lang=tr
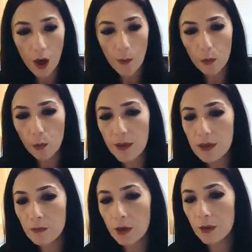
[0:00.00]
Ama bu
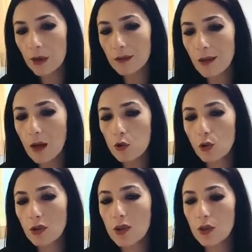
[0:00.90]
betimlemeler daha
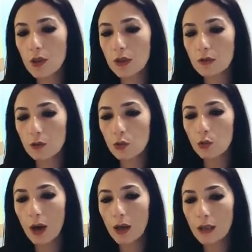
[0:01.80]
çok kişilerin
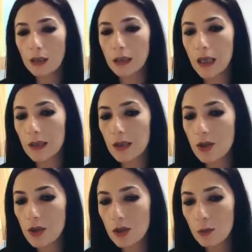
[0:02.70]
ruh hallerini yani
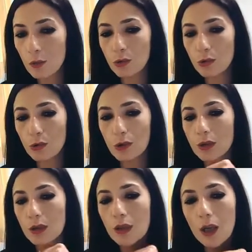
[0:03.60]
içinde
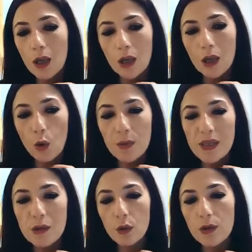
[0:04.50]
bulundukları e, o
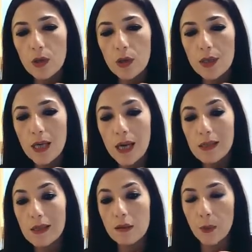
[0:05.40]
psikolojilerini
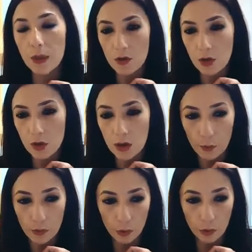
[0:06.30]
yansıtmak için
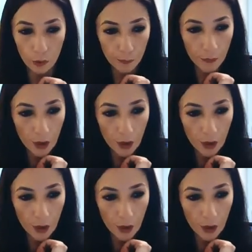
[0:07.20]
yapılıyor.